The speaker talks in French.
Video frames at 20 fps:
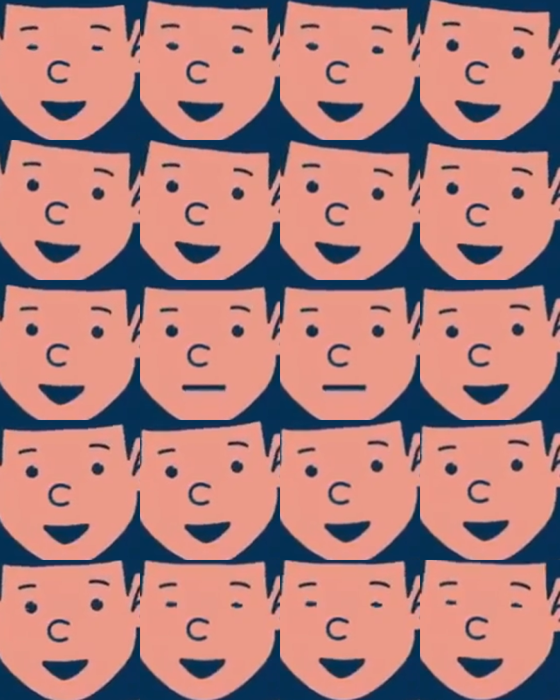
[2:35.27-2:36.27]
Après
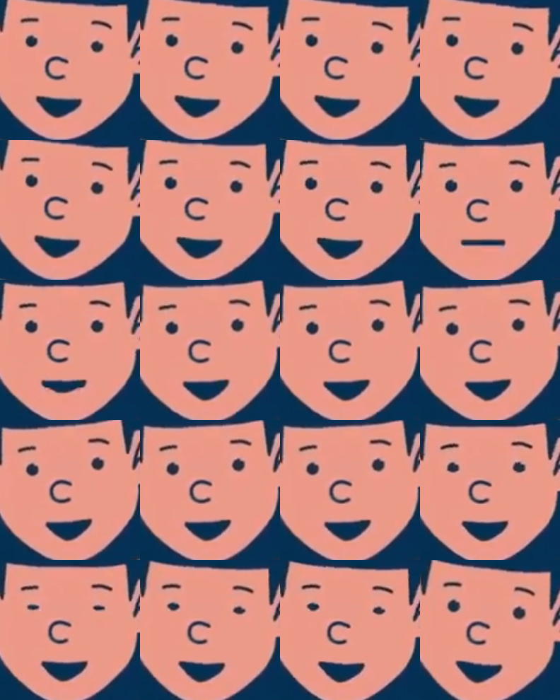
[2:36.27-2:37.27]
avoir appris les moyens
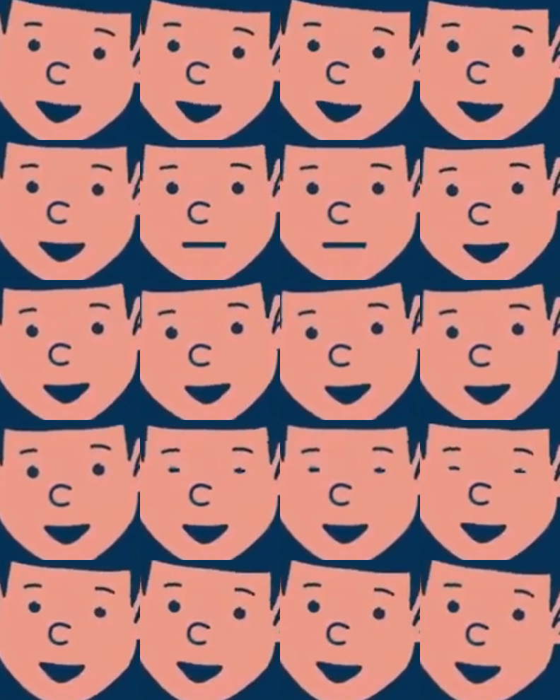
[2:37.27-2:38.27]
d'éviter le diabète, nous
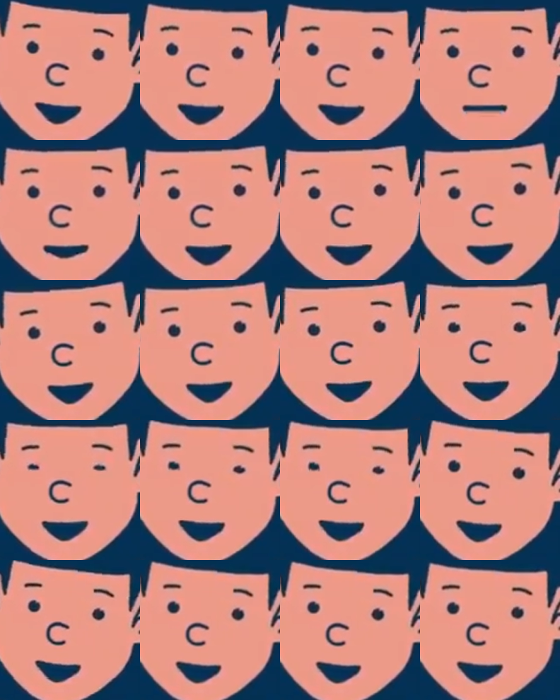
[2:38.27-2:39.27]
vous présenterons les
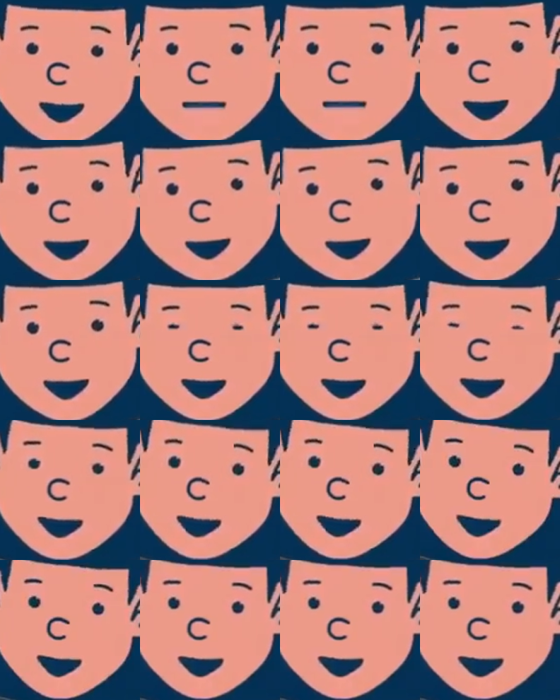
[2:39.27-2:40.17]
raisons qui ont conduit à la